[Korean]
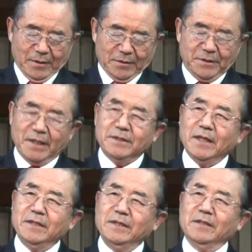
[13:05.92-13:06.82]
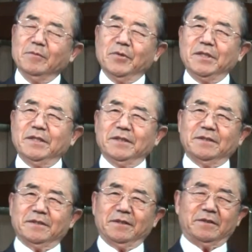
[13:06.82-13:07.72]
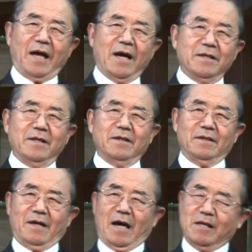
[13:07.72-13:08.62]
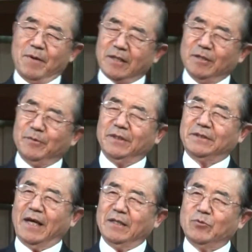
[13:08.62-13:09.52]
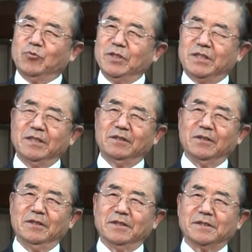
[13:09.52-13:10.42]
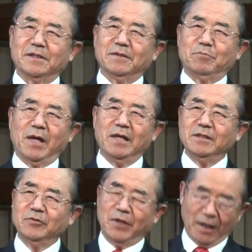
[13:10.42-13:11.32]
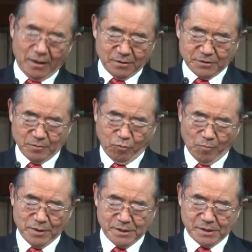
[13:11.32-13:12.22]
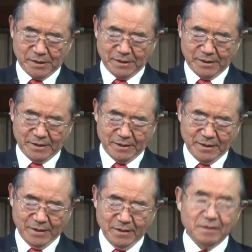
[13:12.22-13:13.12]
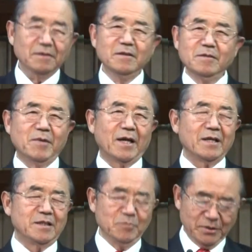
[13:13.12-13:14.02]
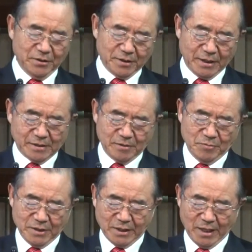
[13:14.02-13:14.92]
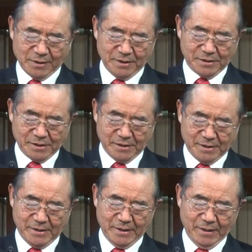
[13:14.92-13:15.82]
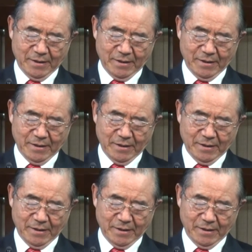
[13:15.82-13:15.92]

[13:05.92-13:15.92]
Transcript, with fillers: 근데 이제 이 어머니는 그 딸이 하나밖에 없는 딸이 귀신이 들려서 폐인이 돼가는 것을 보면서 얼마나 힘이 들었겠습니까? 그래서